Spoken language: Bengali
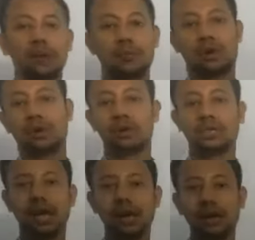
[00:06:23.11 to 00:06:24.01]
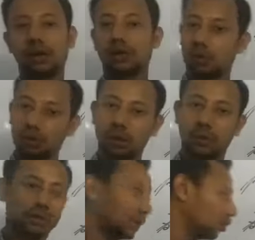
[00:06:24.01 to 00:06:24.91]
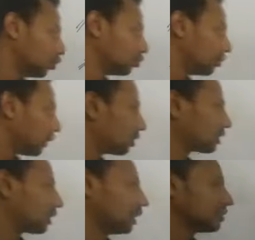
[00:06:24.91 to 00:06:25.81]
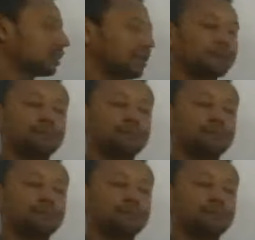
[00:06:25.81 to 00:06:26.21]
পণ্য ডিজাইন করতে হবে তাহলে উৎপাদন কার্যে